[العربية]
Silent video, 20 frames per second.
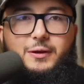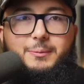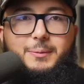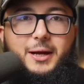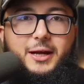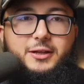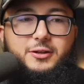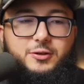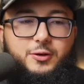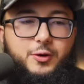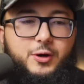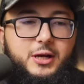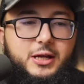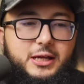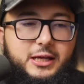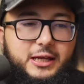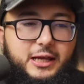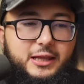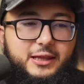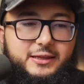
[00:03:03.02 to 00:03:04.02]
ما عنده
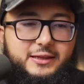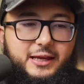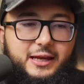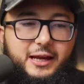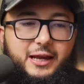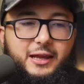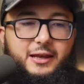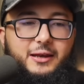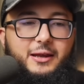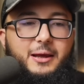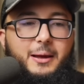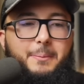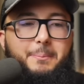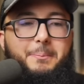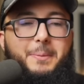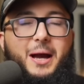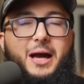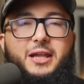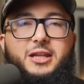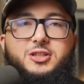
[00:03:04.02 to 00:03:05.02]
يلا دحين
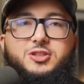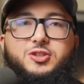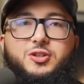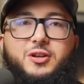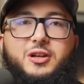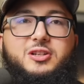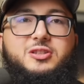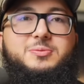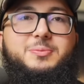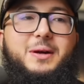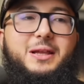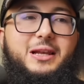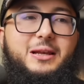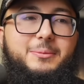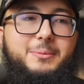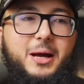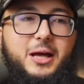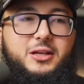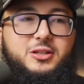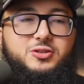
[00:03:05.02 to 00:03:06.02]
مانجر ايش معنى
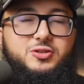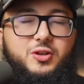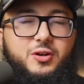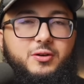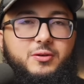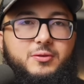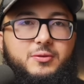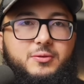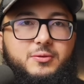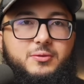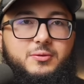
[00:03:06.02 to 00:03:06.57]
المانجر؟